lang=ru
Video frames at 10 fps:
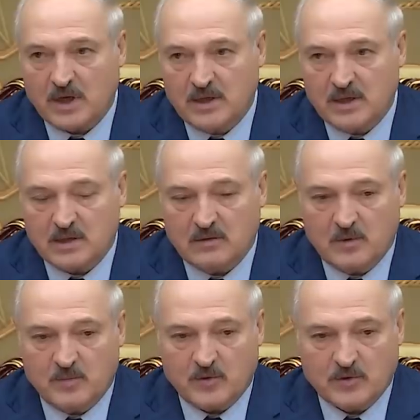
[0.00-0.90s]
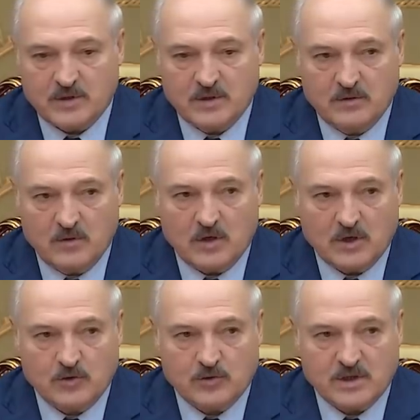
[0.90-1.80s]
какие-то вопросы, но
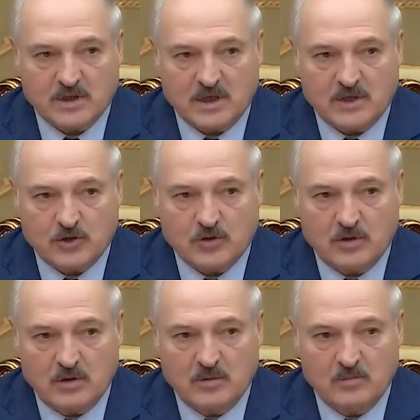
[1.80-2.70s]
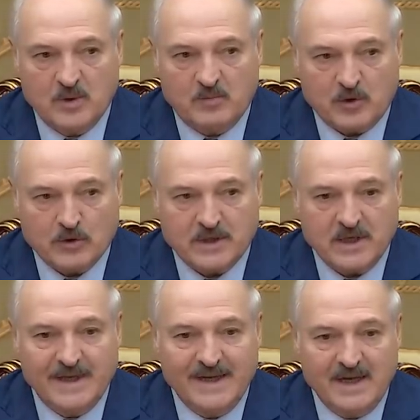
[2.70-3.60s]
хочу сказать, что мы просто
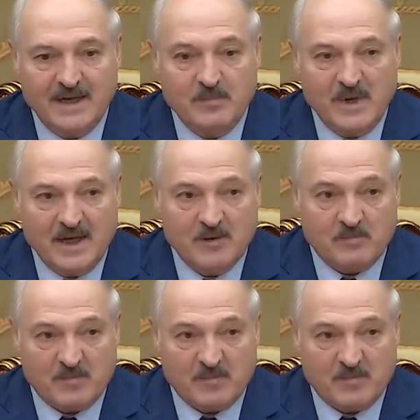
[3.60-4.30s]
не имеем